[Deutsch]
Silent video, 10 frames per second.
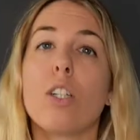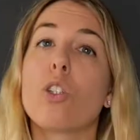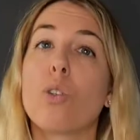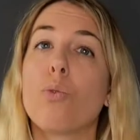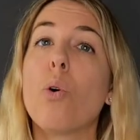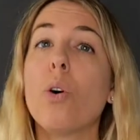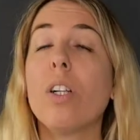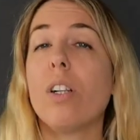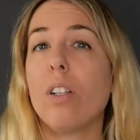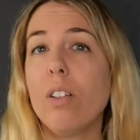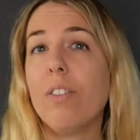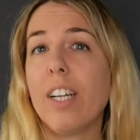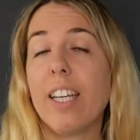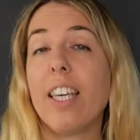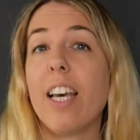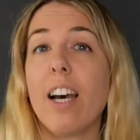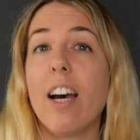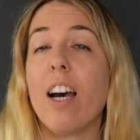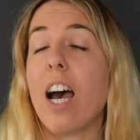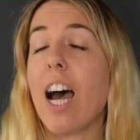Sowohl Le
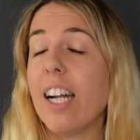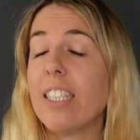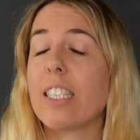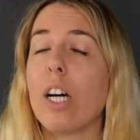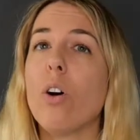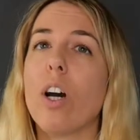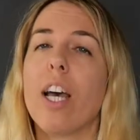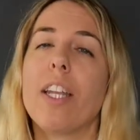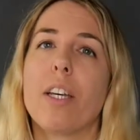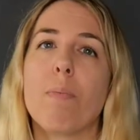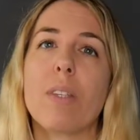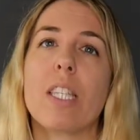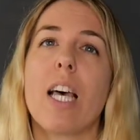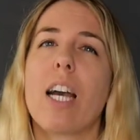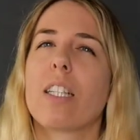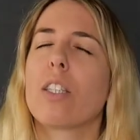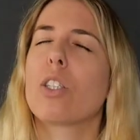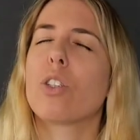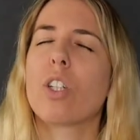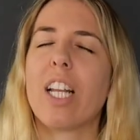Verrier als auch Adams sagten
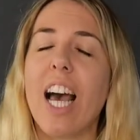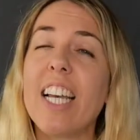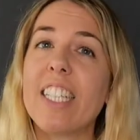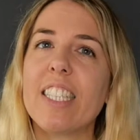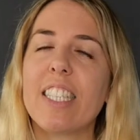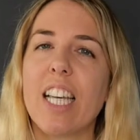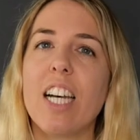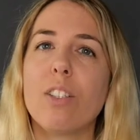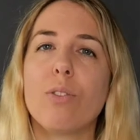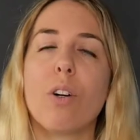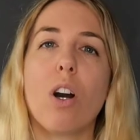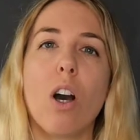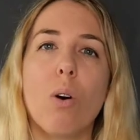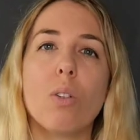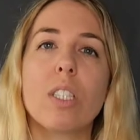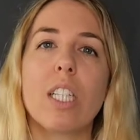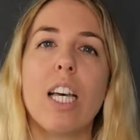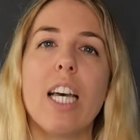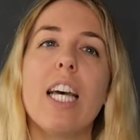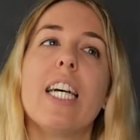zur gleichen Zeit voraus,
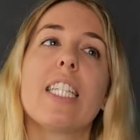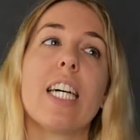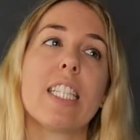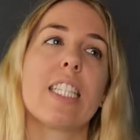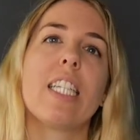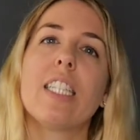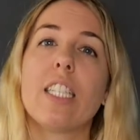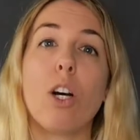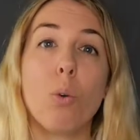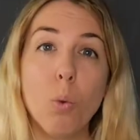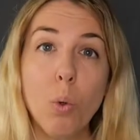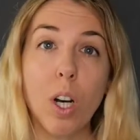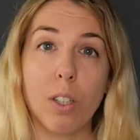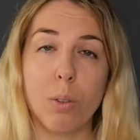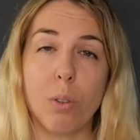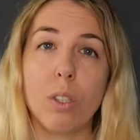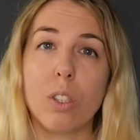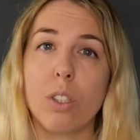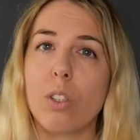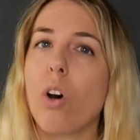dass es hinter
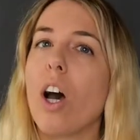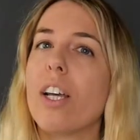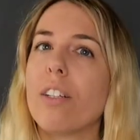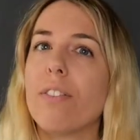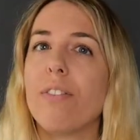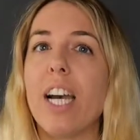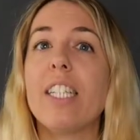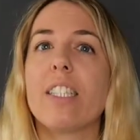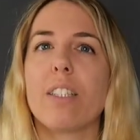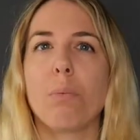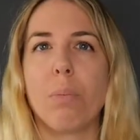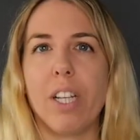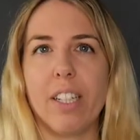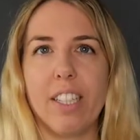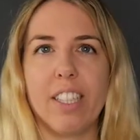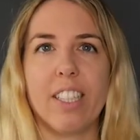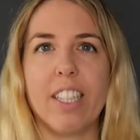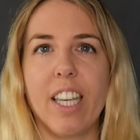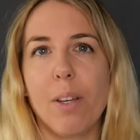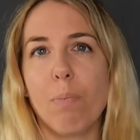Uranus noch einen weiteren Planeten
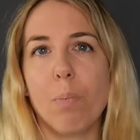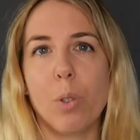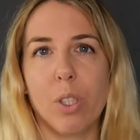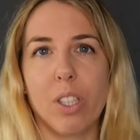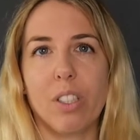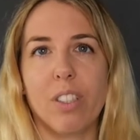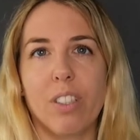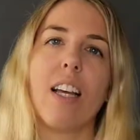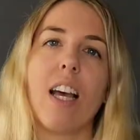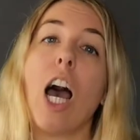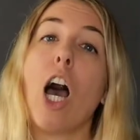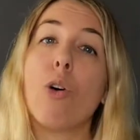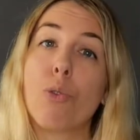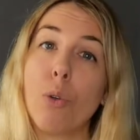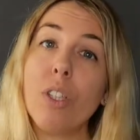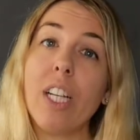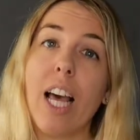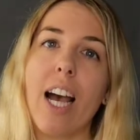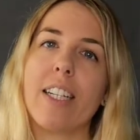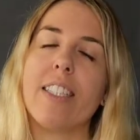geben musste. Auf
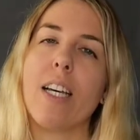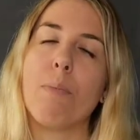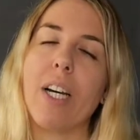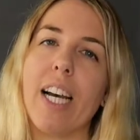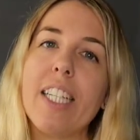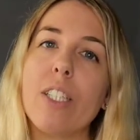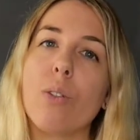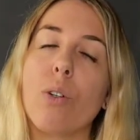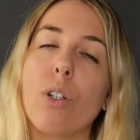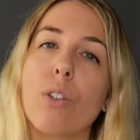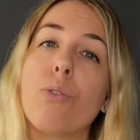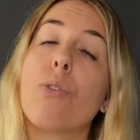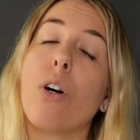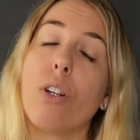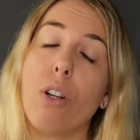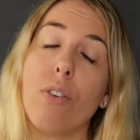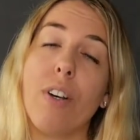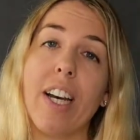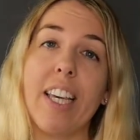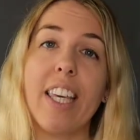Grundlage der Berechnungen von Le
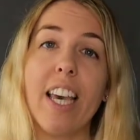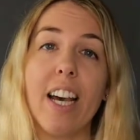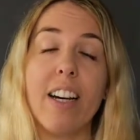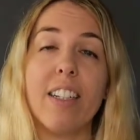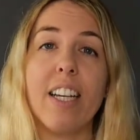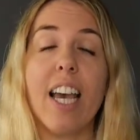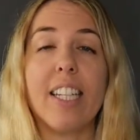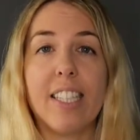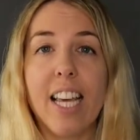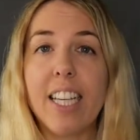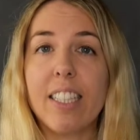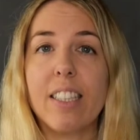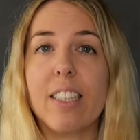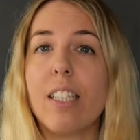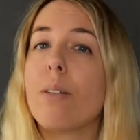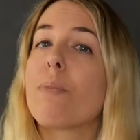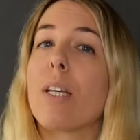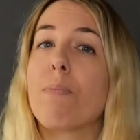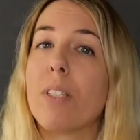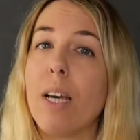Verrier entdeckten im
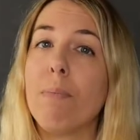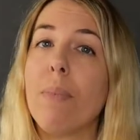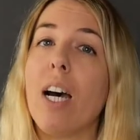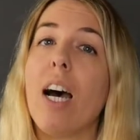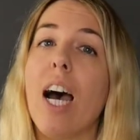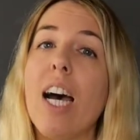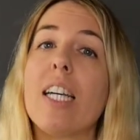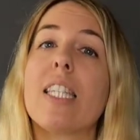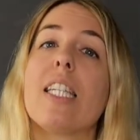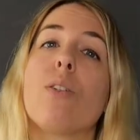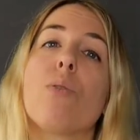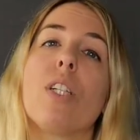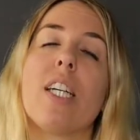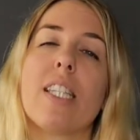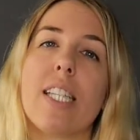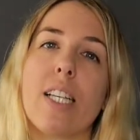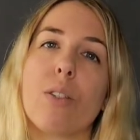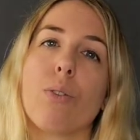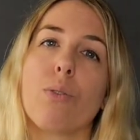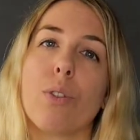September
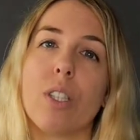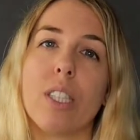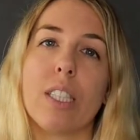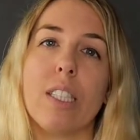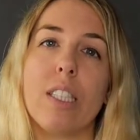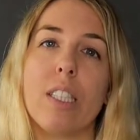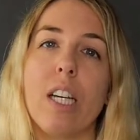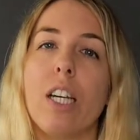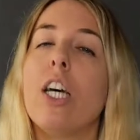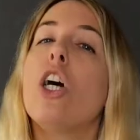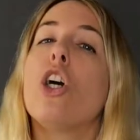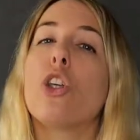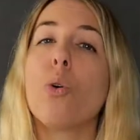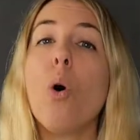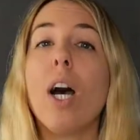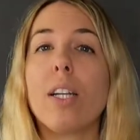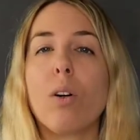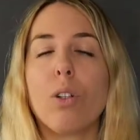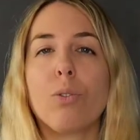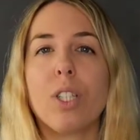1846 Johann
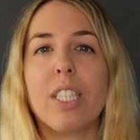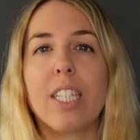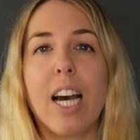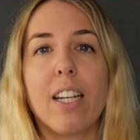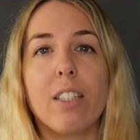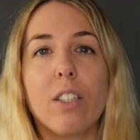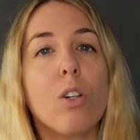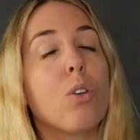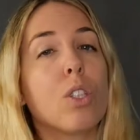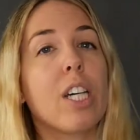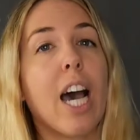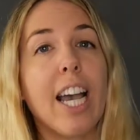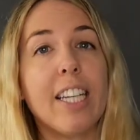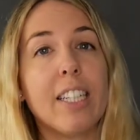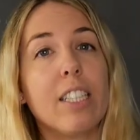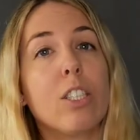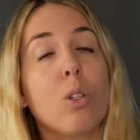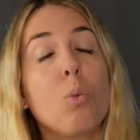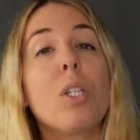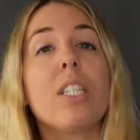Gottfried Galle und Heinrich
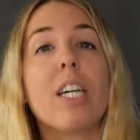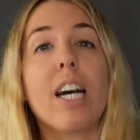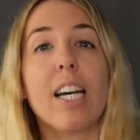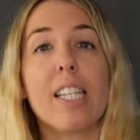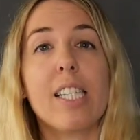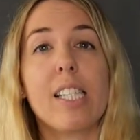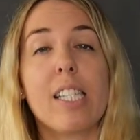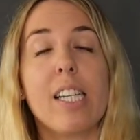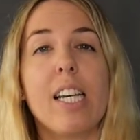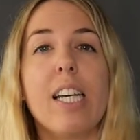Louis d'Arrest